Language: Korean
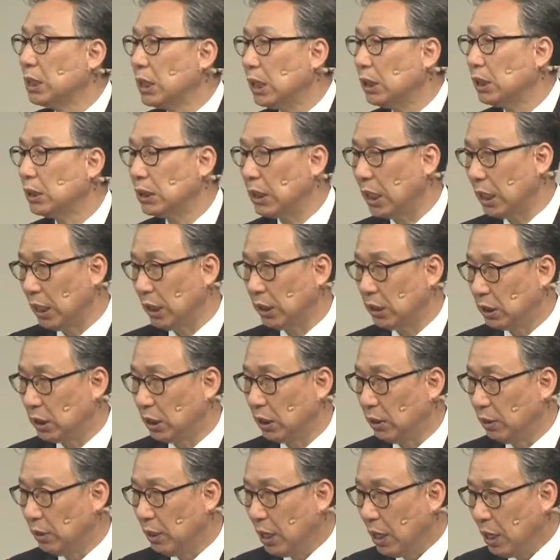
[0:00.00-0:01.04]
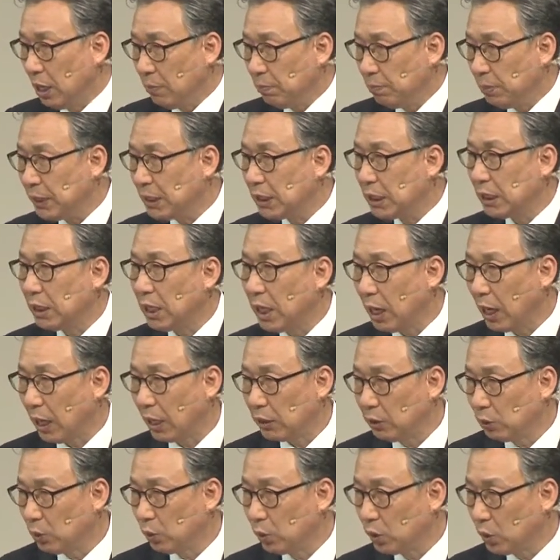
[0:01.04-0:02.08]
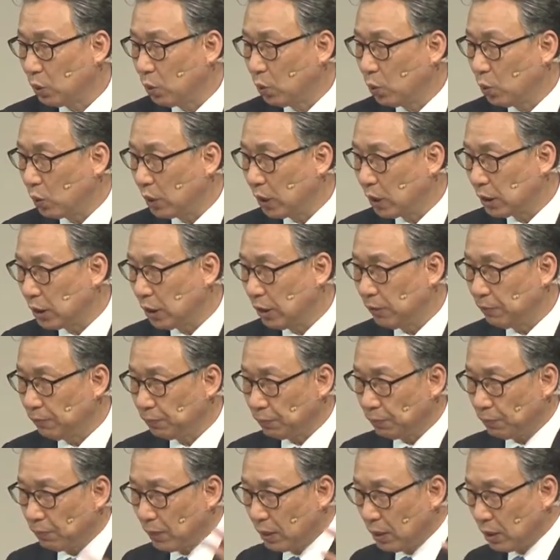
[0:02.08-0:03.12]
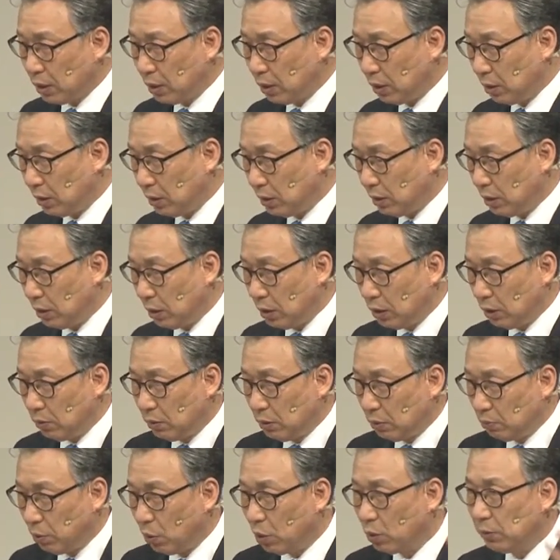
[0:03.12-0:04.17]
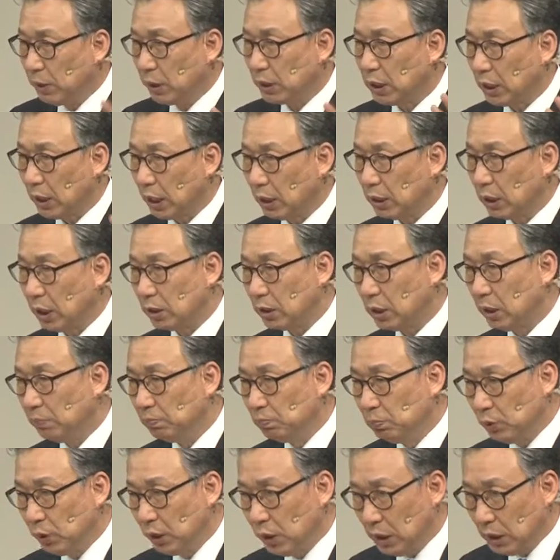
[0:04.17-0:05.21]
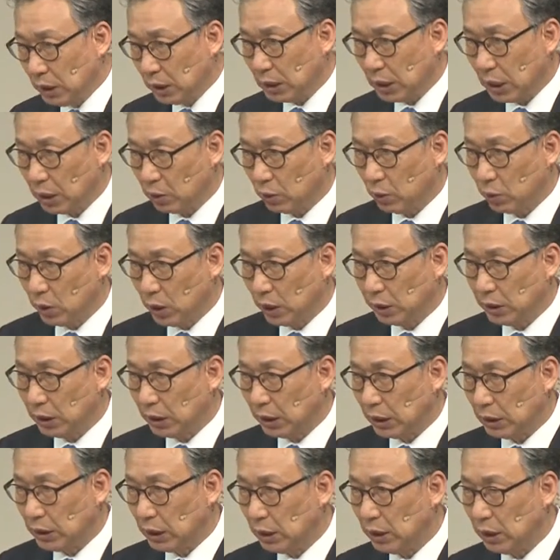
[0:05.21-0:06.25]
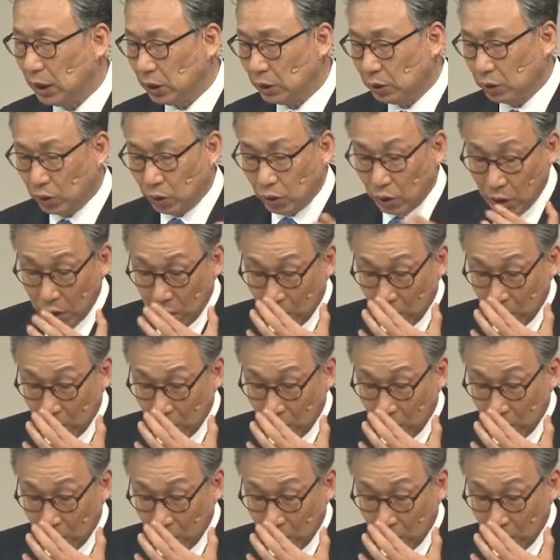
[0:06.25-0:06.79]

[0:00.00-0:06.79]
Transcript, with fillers: 첫 사역지 비시디아 안드옥에서 그 복음을 전할 때 전문이 사도행전에 실려 있죠.